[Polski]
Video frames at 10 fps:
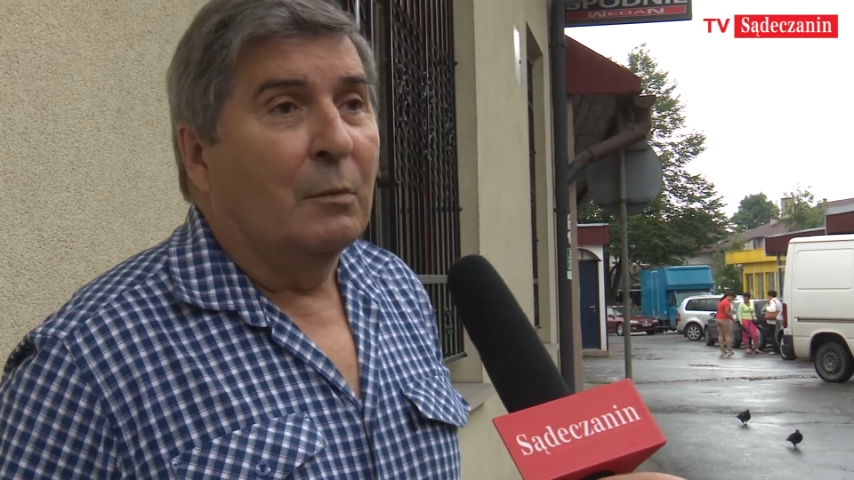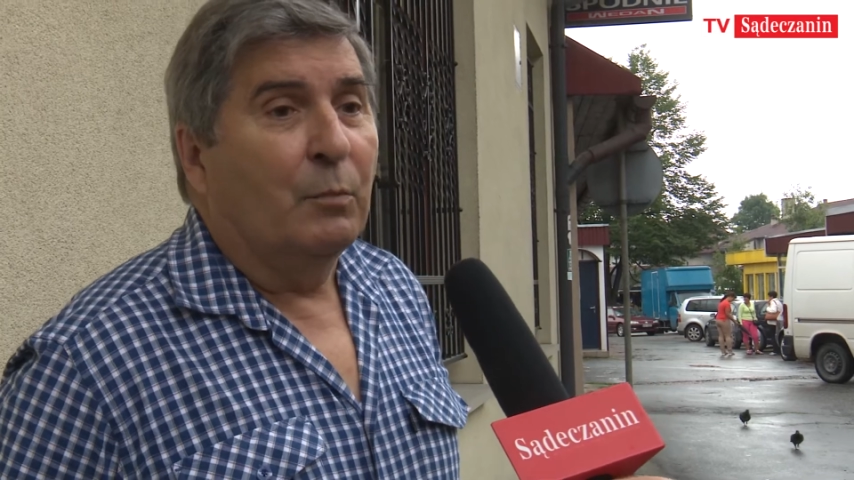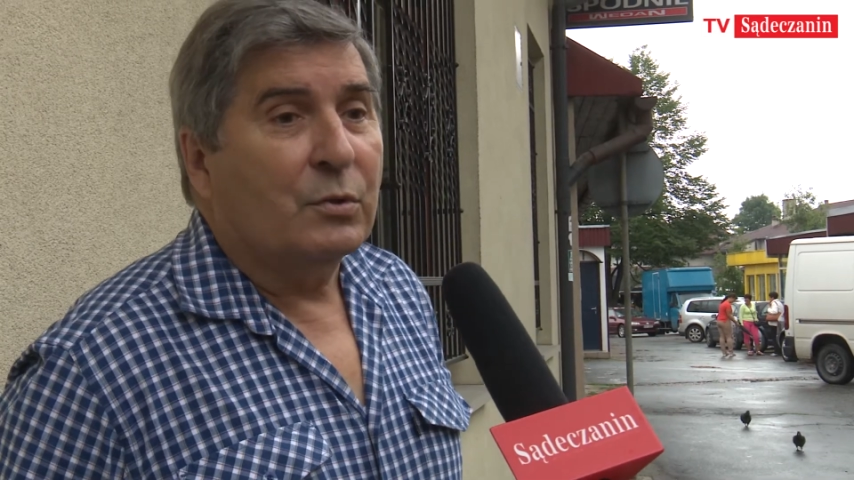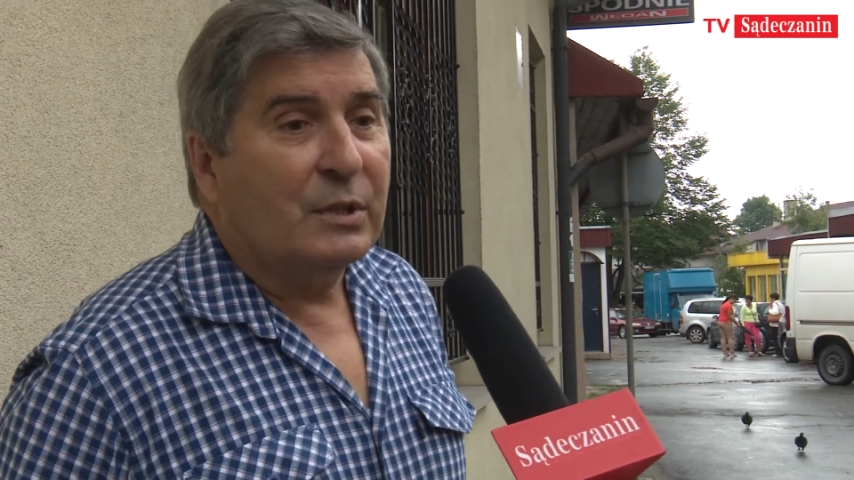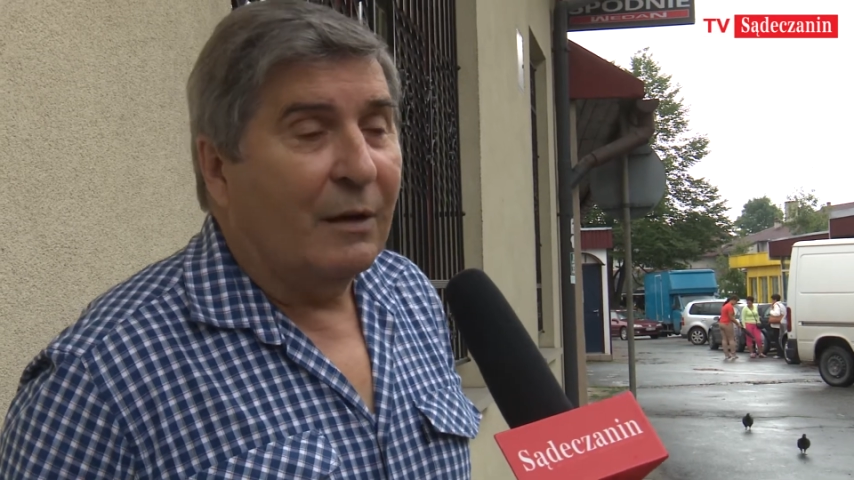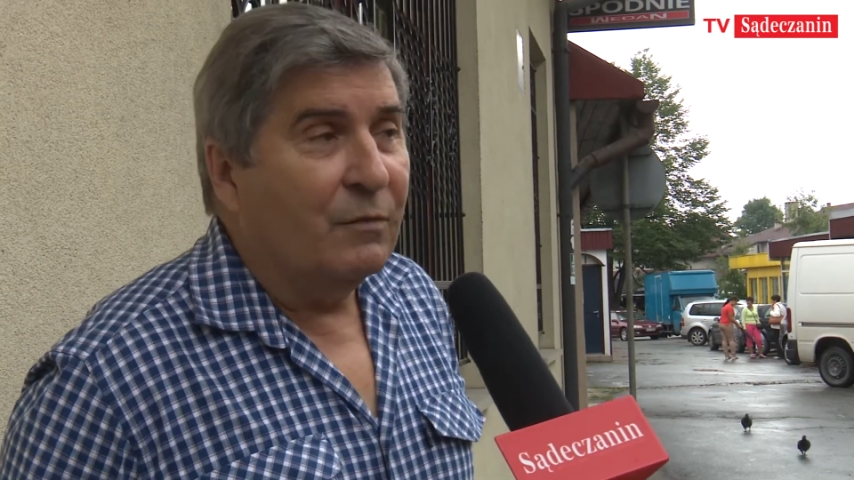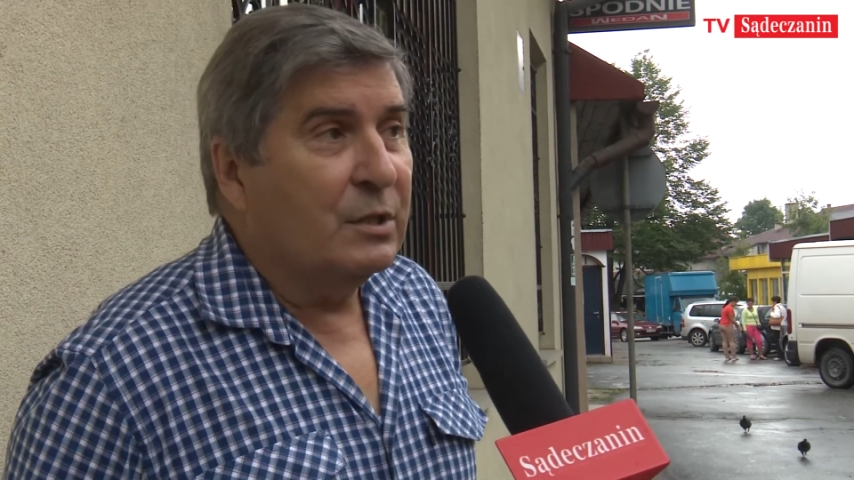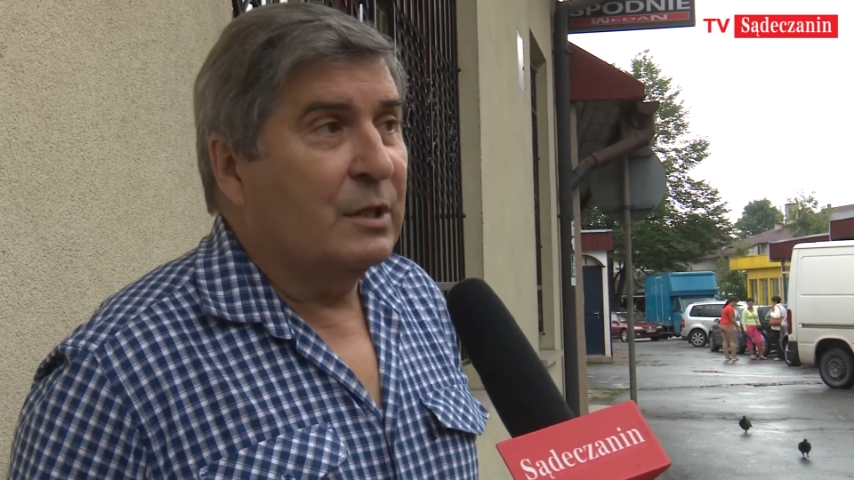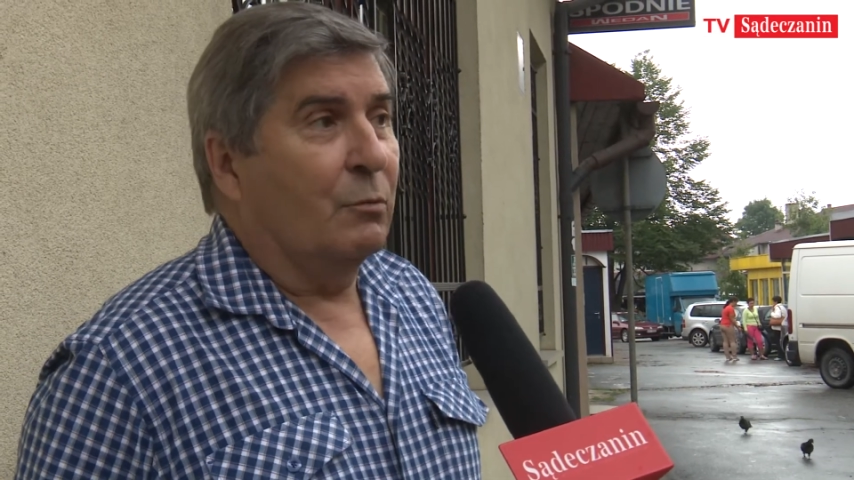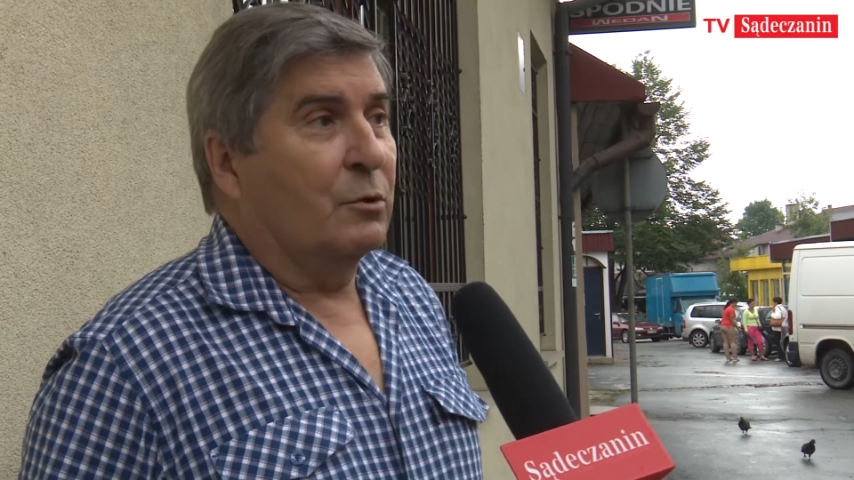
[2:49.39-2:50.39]

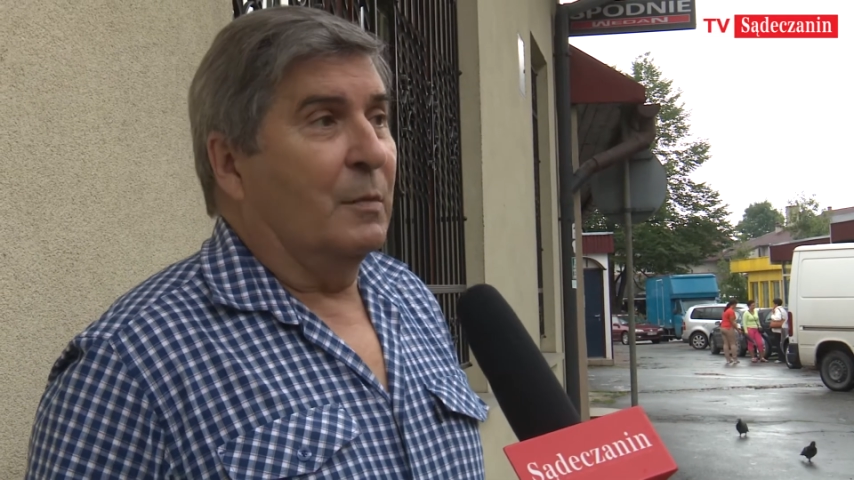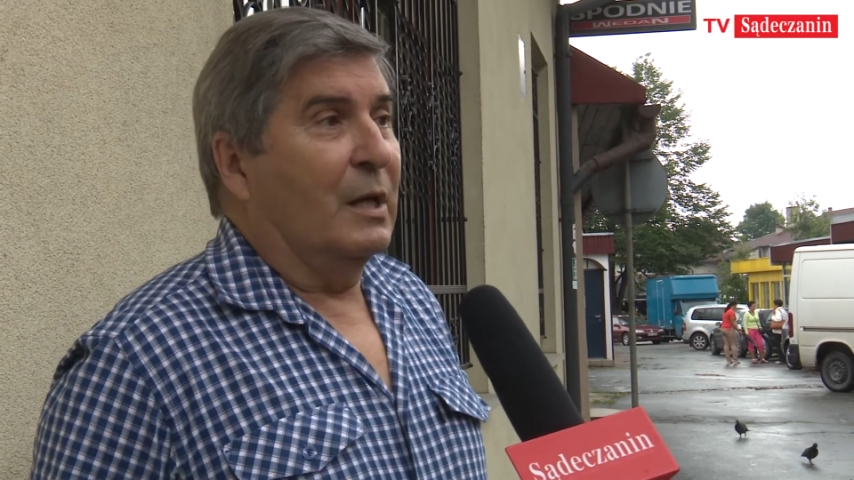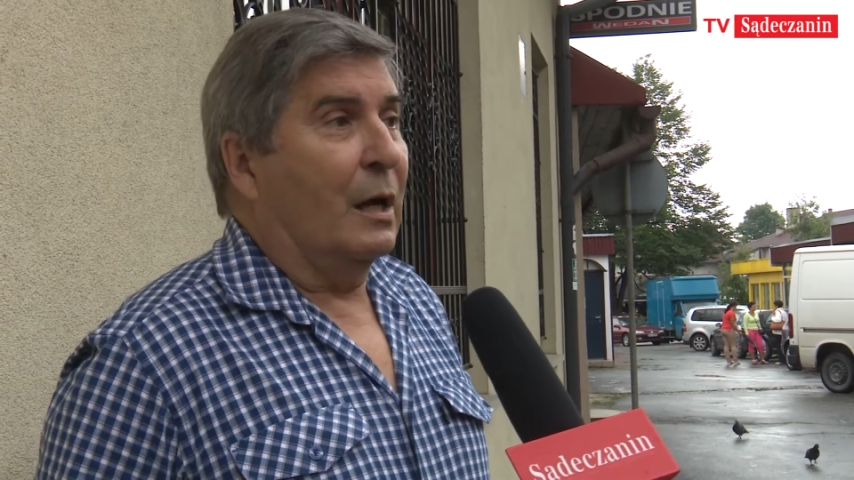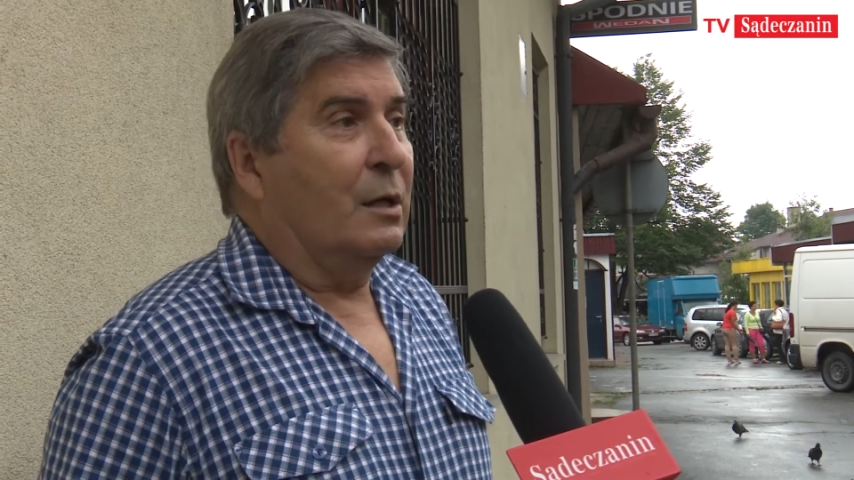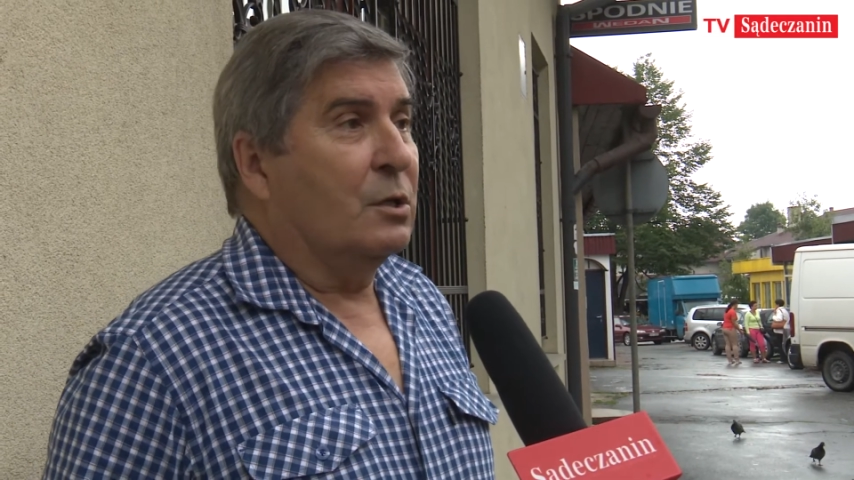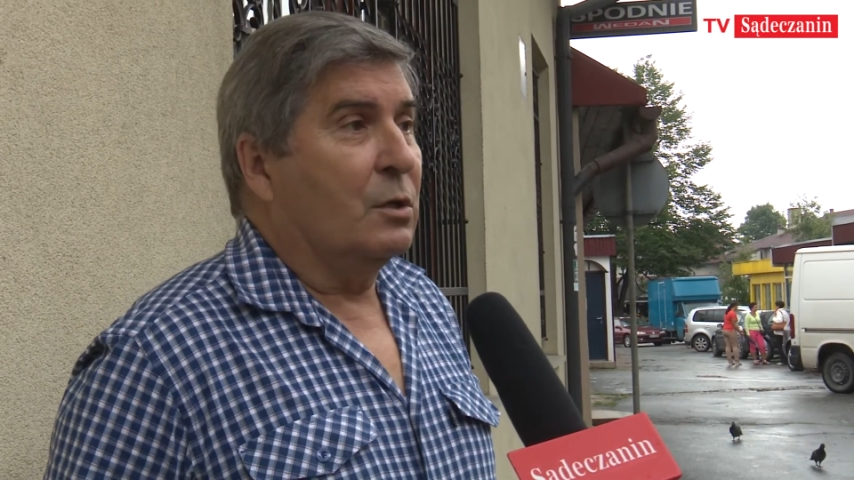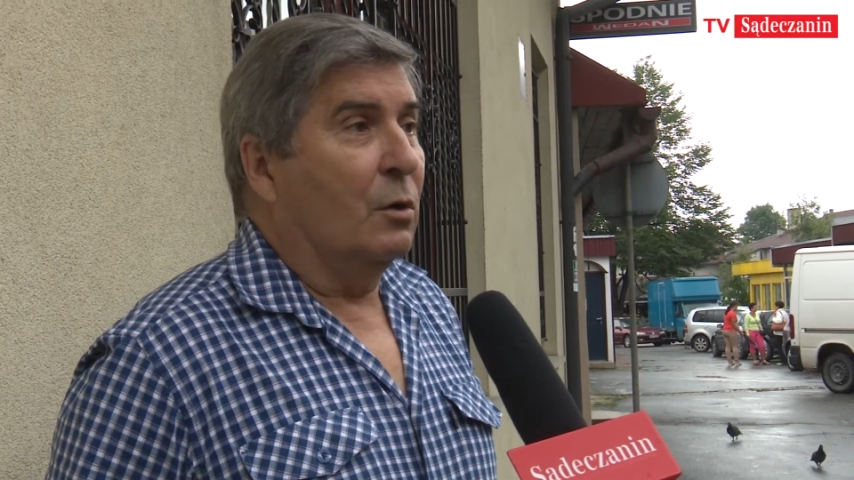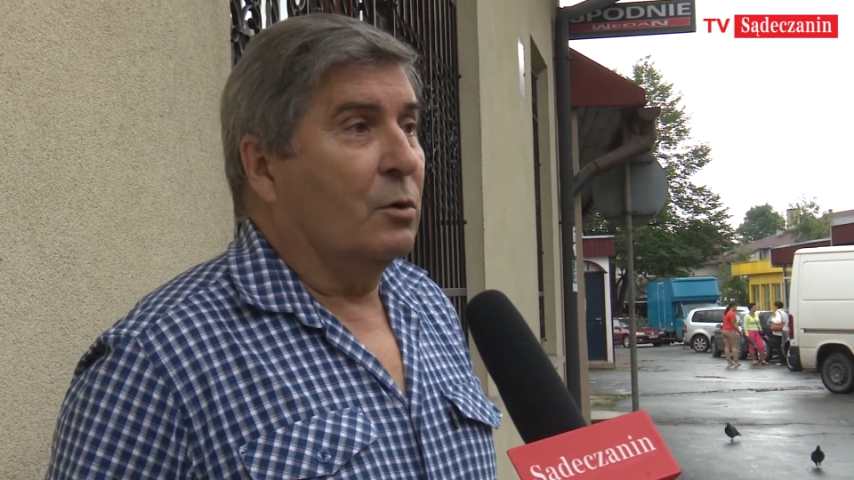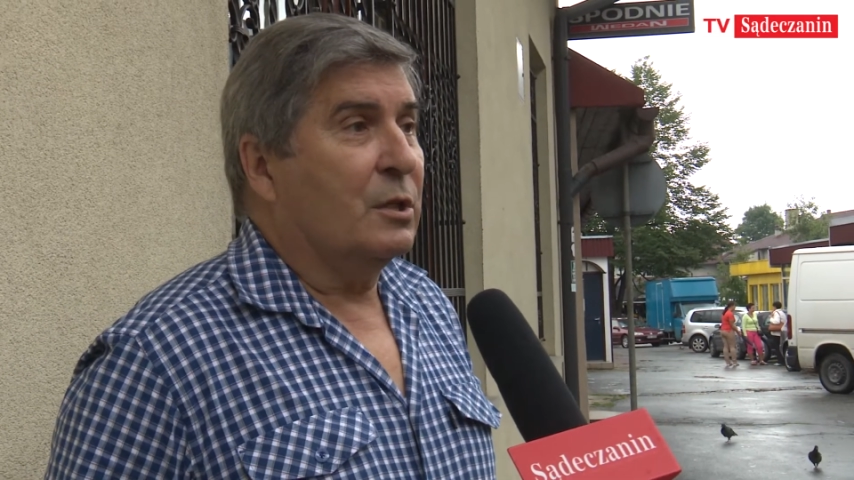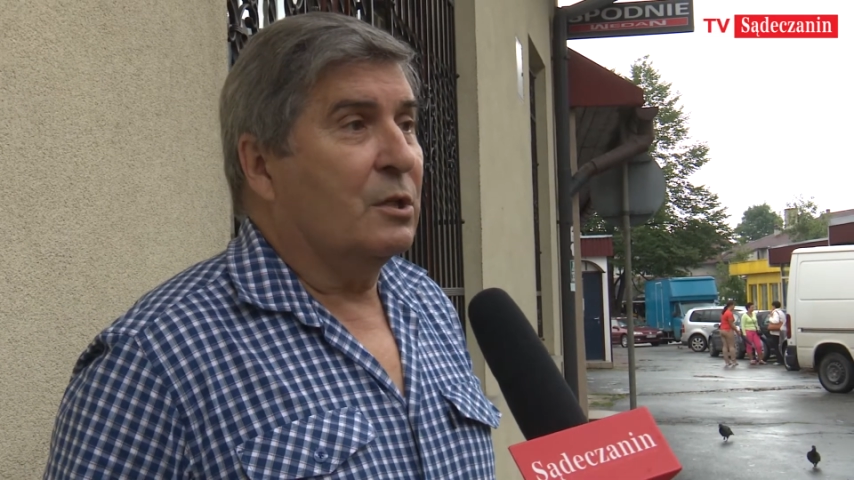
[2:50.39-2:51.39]
postawić załóżmy jakieś
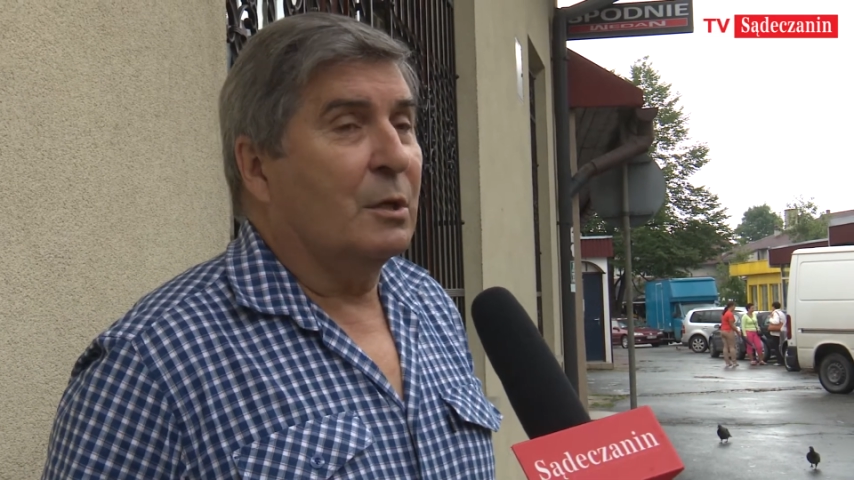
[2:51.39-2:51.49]
kosze,